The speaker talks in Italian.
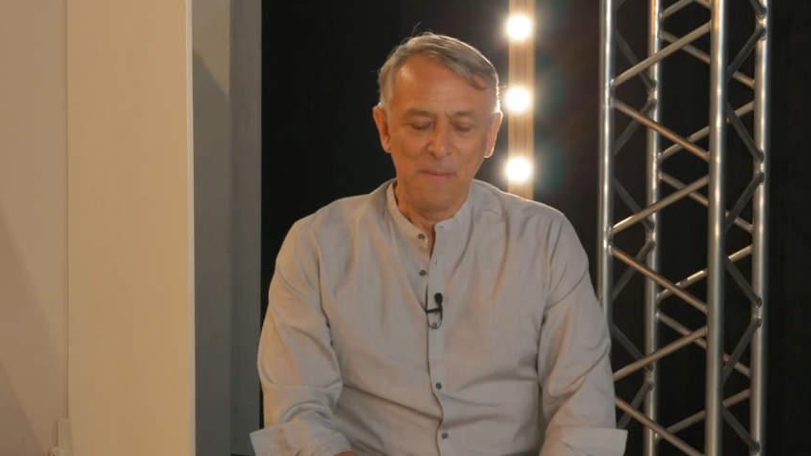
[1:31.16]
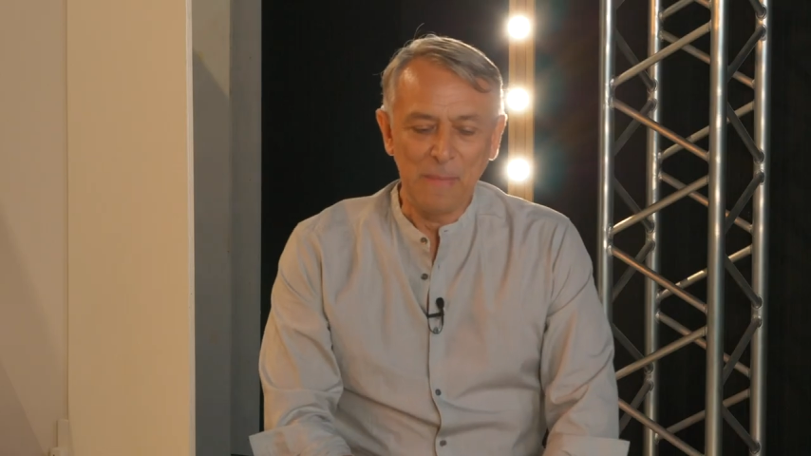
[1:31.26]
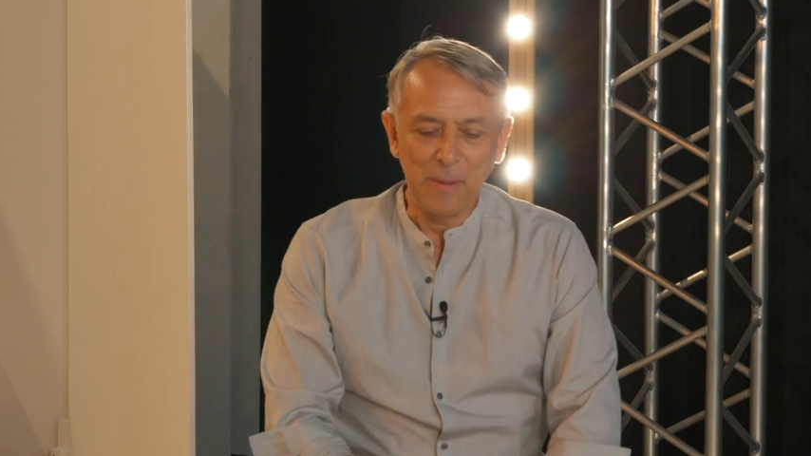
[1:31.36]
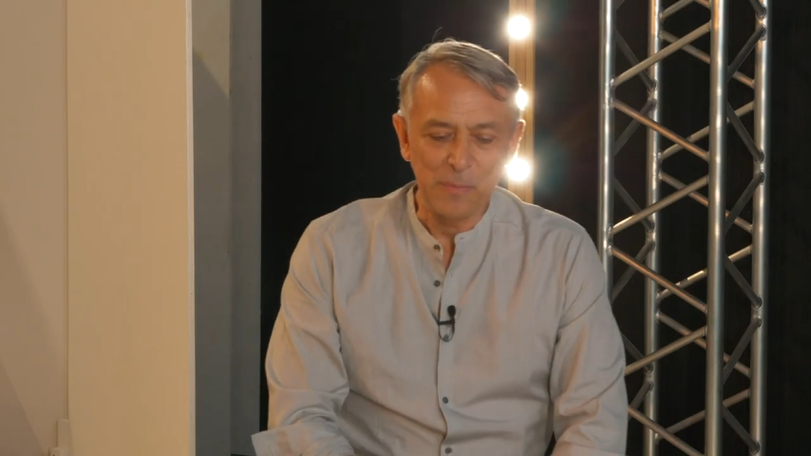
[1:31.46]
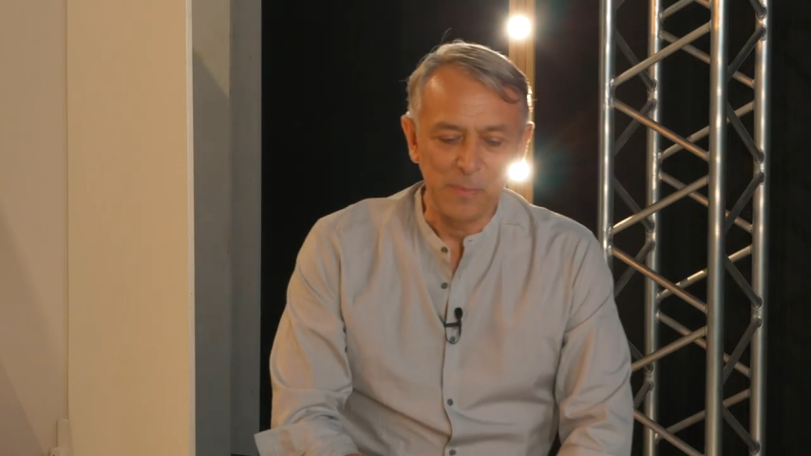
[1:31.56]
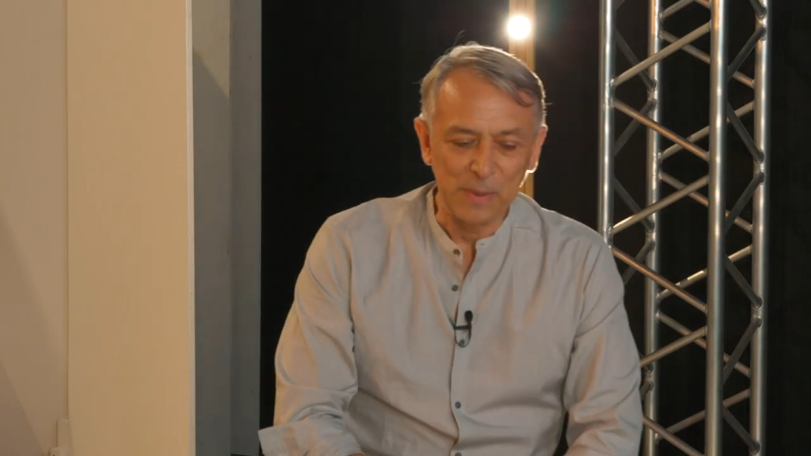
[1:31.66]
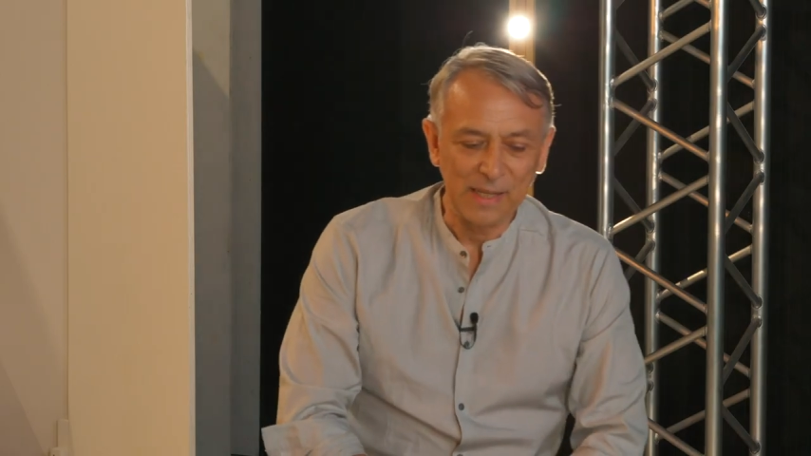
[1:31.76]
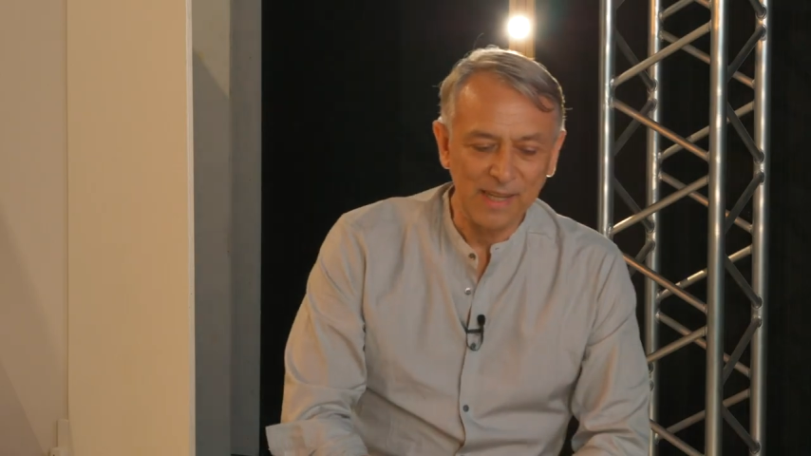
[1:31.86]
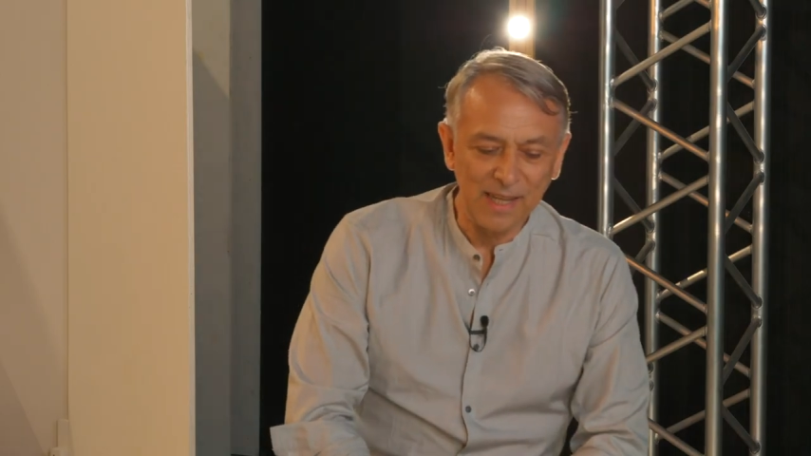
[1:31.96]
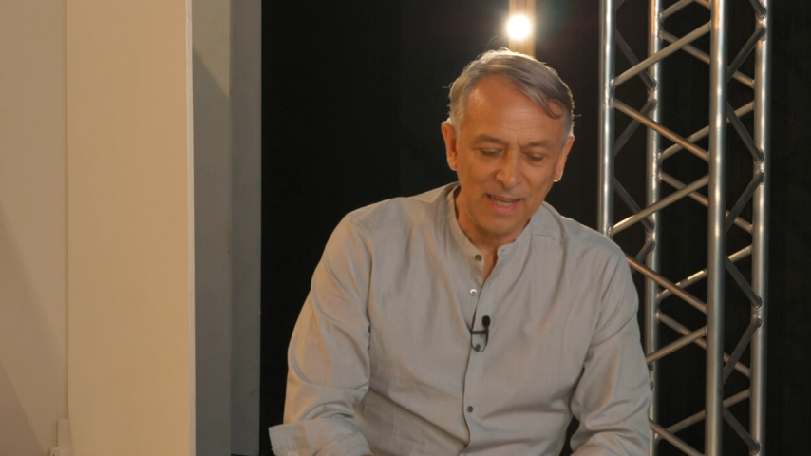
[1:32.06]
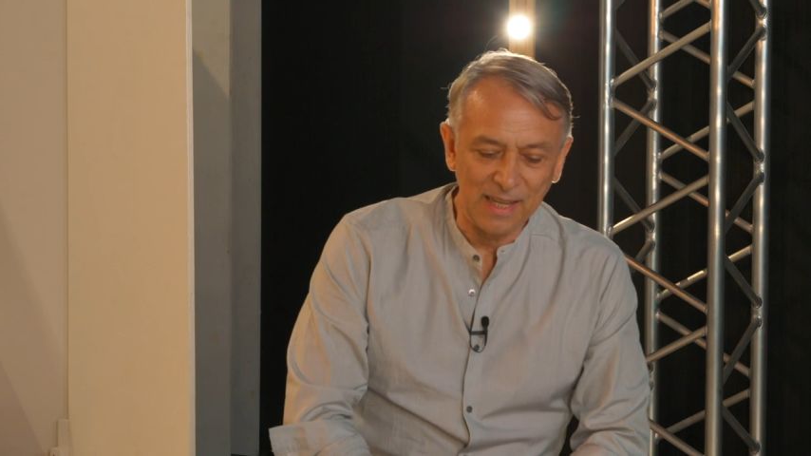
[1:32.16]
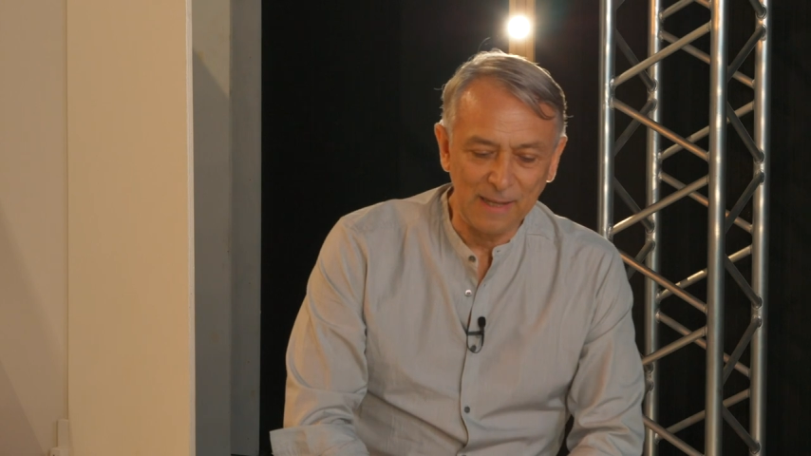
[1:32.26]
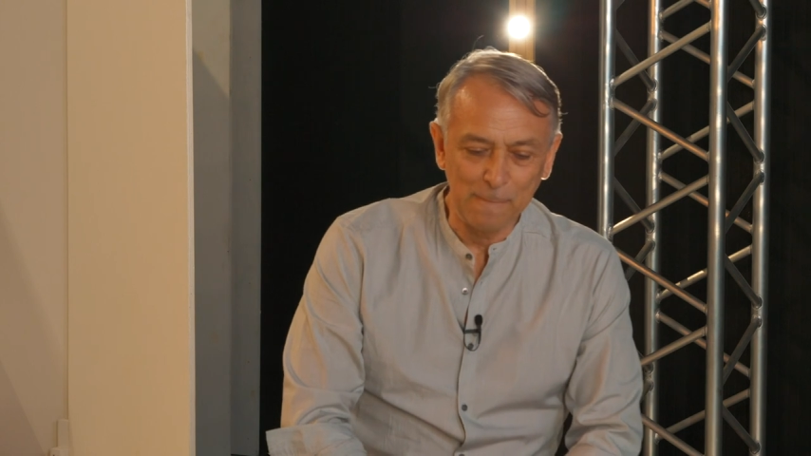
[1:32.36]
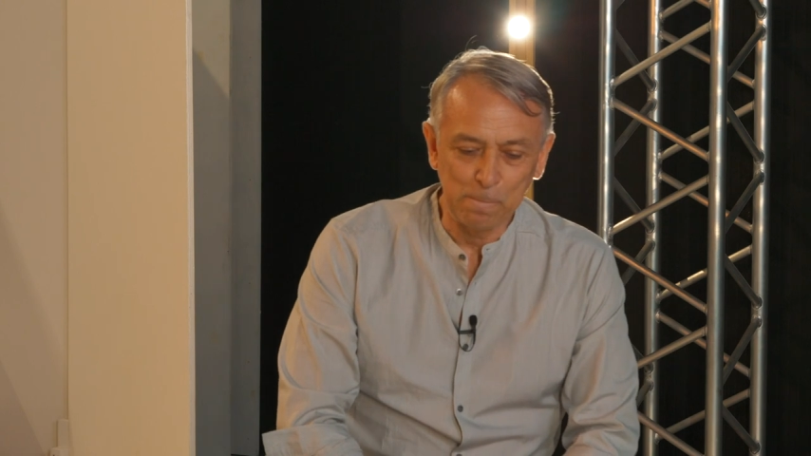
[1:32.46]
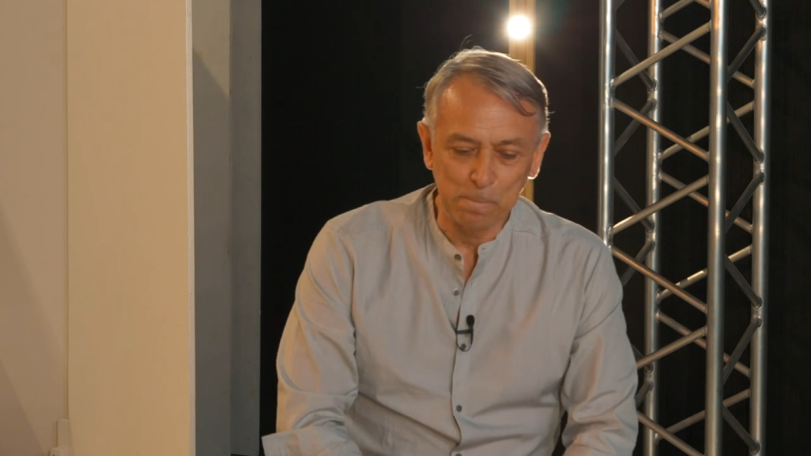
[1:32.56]
Ma
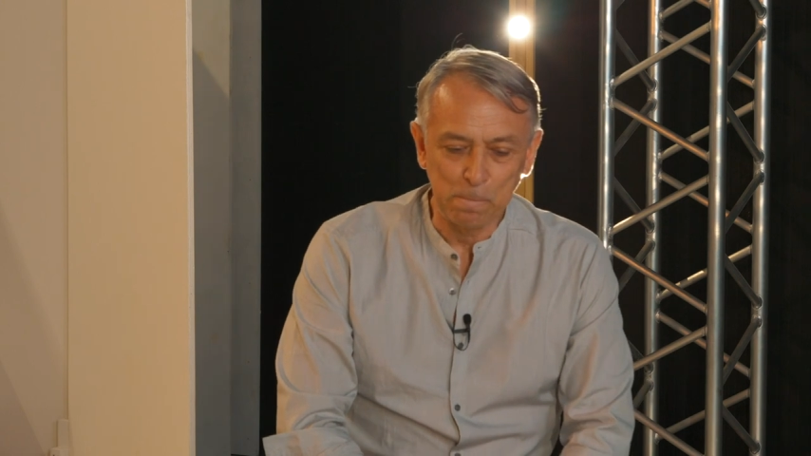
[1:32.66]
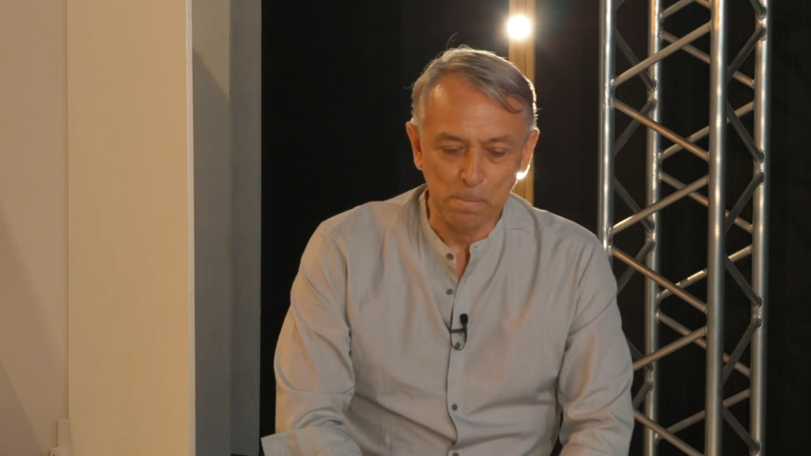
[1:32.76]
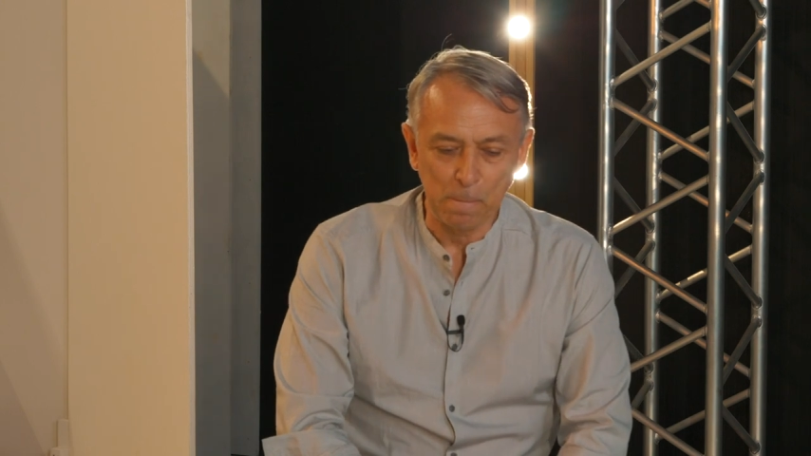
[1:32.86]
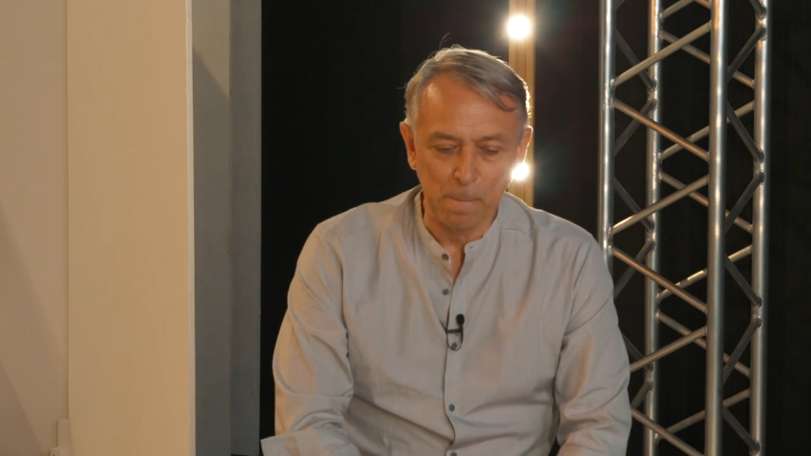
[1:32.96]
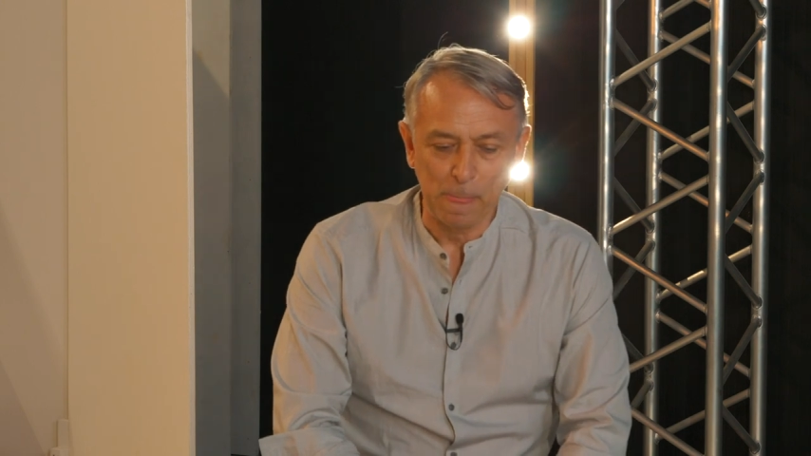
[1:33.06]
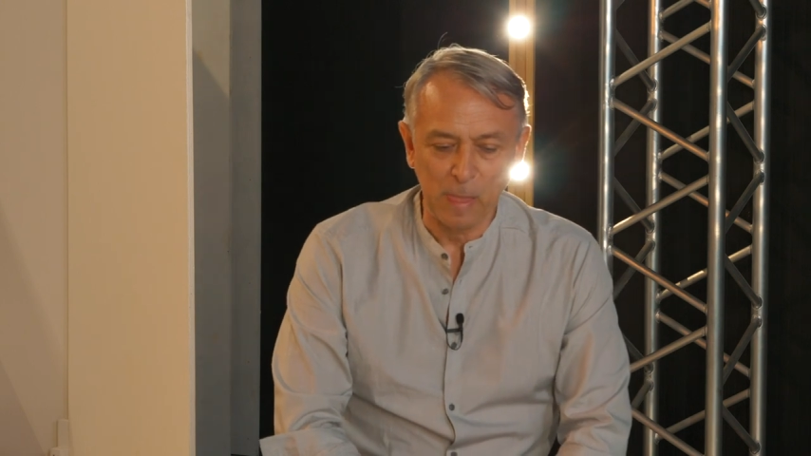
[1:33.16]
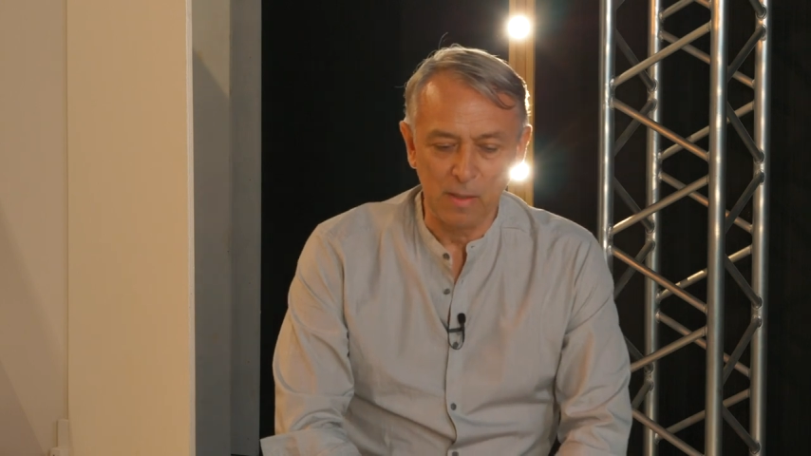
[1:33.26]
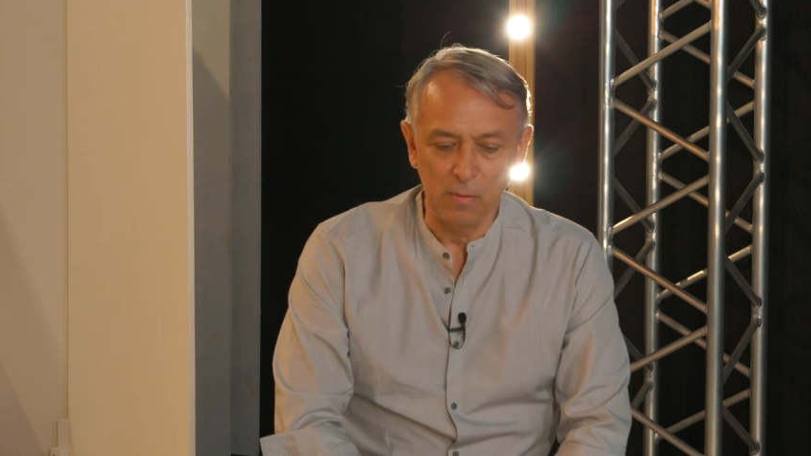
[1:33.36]
perché ehm,